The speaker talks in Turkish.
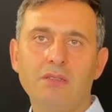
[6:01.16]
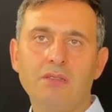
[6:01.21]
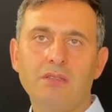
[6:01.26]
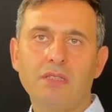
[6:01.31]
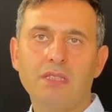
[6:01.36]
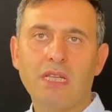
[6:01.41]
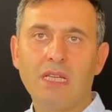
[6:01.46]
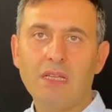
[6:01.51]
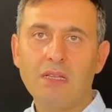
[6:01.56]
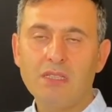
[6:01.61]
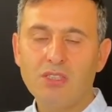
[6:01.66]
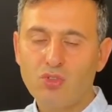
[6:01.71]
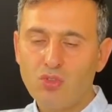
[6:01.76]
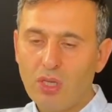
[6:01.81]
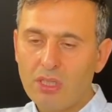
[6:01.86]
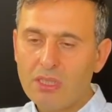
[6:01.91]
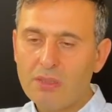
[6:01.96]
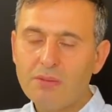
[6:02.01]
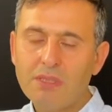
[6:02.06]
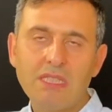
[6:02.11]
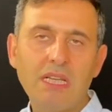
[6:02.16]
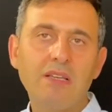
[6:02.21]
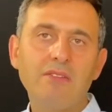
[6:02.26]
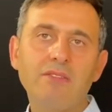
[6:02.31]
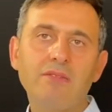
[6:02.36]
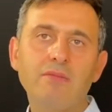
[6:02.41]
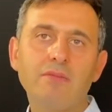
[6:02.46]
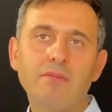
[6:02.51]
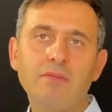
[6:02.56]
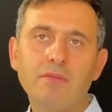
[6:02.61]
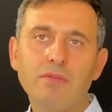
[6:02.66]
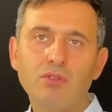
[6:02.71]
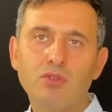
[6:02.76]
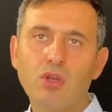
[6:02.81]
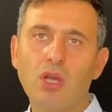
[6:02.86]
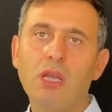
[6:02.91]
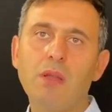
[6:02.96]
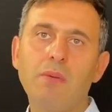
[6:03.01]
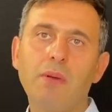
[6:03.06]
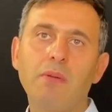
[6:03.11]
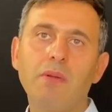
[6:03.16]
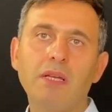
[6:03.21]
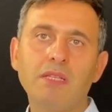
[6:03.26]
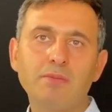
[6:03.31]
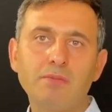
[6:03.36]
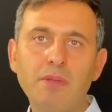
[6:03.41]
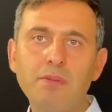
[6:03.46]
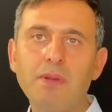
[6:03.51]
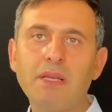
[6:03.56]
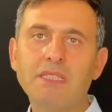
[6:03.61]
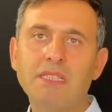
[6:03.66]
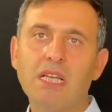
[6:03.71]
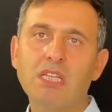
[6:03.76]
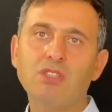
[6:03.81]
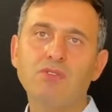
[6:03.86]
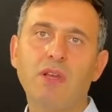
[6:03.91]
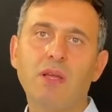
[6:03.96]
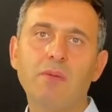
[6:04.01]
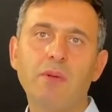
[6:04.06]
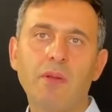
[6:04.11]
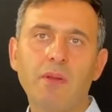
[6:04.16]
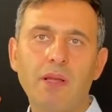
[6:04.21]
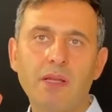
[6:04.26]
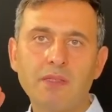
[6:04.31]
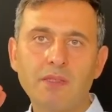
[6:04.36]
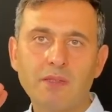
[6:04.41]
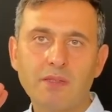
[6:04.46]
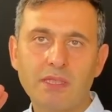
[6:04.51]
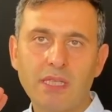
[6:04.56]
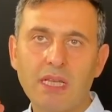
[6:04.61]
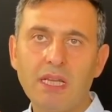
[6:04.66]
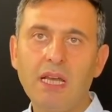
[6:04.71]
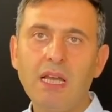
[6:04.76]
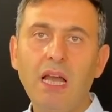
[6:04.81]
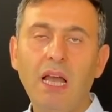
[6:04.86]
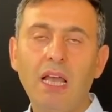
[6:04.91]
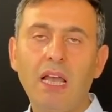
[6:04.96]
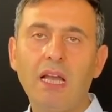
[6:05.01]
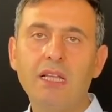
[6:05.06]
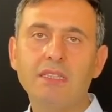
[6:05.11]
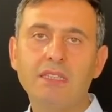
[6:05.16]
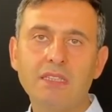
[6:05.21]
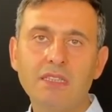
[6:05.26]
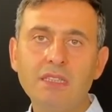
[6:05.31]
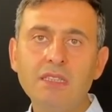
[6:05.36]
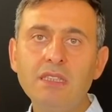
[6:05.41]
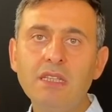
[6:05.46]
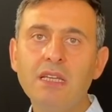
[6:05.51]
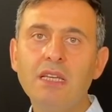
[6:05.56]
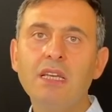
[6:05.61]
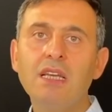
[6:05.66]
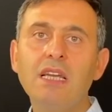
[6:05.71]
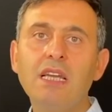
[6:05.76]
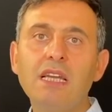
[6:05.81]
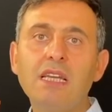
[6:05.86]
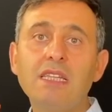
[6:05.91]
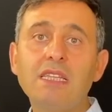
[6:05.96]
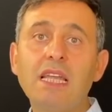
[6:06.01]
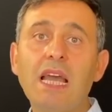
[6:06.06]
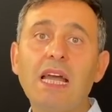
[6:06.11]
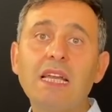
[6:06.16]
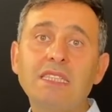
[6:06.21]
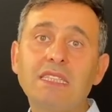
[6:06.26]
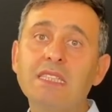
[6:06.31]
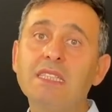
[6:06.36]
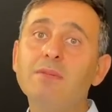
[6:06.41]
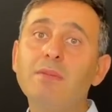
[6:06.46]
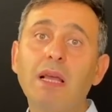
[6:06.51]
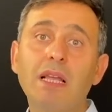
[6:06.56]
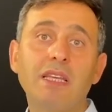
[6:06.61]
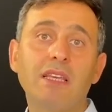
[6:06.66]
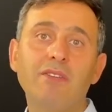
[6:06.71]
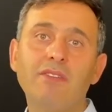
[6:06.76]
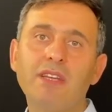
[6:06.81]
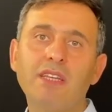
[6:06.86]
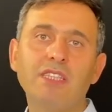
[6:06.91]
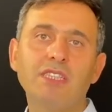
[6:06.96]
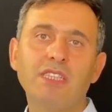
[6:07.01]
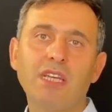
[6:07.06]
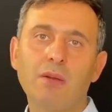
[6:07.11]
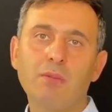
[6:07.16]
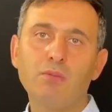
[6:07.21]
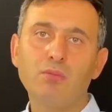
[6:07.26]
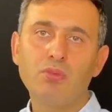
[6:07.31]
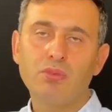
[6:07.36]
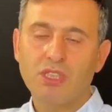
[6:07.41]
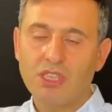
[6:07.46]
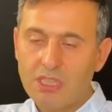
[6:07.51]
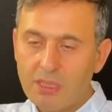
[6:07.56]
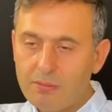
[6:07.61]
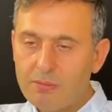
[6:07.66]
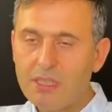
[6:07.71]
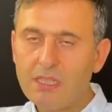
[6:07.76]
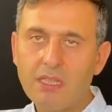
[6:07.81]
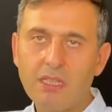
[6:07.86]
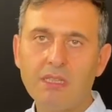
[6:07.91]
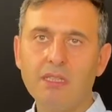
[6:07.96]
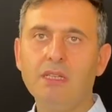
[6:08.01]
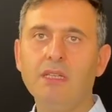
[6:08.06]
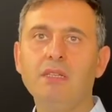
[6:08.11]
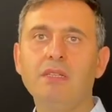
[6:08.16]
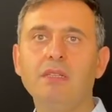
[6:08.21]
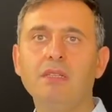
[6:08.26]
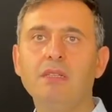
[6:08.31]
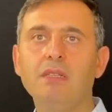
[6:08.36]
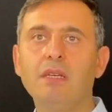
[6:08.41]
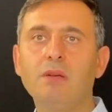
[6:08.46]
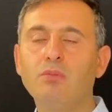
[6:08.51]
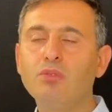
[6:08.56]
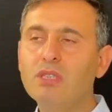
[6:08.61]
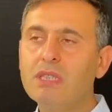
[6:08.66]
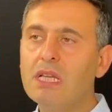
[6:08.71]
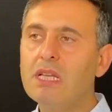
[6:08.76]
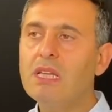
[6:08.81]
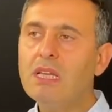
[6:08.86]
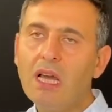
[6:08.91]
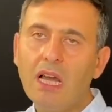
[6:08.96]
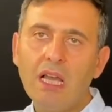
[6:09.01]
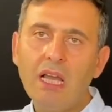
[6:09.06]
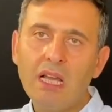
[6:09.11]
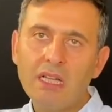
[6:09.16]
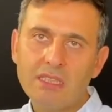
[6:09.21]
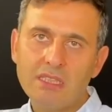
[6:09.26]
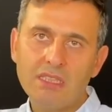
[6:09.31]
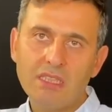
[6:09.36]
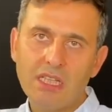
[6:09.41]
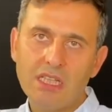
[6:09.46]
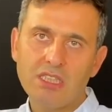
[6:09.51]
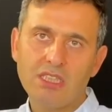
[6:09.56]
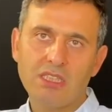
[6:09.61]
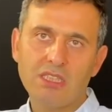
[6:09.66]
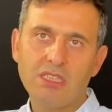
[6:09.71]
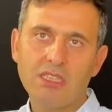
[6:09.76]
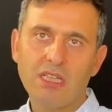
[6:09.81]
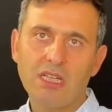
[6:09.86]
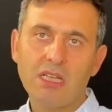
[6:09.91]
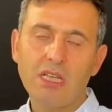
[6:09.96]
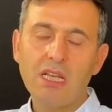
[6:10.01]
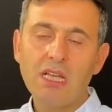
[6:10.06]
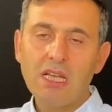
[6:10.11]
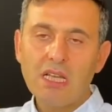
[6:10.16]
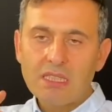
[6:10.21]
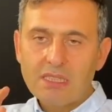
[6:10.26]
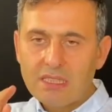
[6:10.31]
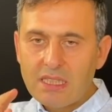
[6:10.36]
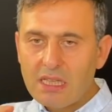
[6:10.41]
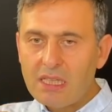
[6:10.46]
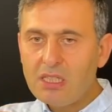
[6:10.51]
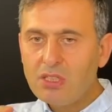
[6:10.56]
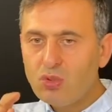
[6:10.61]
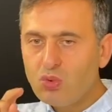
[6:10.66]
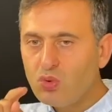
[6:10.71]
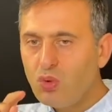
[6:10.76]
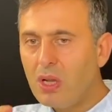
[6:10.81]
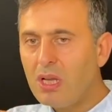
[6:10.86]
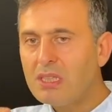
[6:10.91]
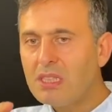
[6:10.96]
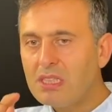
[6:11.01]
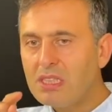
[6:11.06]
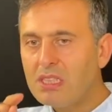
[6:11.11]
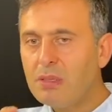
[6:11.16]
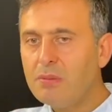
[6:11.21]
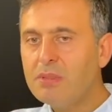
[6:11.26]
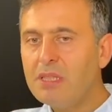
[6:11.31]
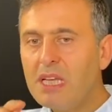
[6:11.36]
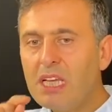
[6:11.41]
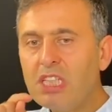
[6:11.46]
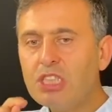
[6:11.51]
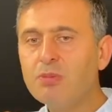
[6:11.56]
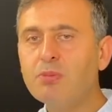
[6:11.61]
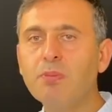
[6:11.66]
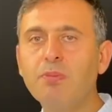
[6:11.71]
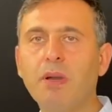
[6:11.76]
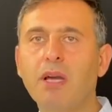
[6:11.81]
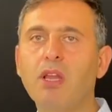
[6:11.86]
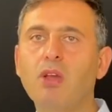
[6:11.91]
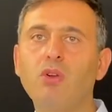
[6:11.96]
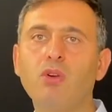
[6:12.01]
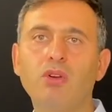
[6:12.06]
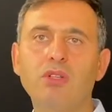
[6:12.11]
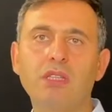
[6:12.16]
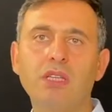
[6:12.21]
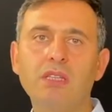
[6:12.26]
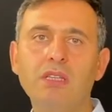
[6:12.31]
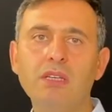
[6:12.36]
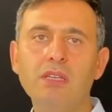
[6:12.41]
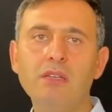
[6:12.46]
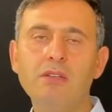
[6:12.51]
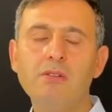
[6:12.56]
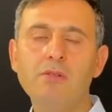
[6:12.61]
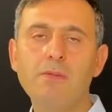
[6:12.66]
Sana şu anda bir şey söylemen lazım. Bir mesaj vermen lazım. Sana hayatının dersini belki vereceğim şimdi dedi. Bu senin hayatını değiştirecek. Senin şu anda cebinde hiç mi para yok dedi.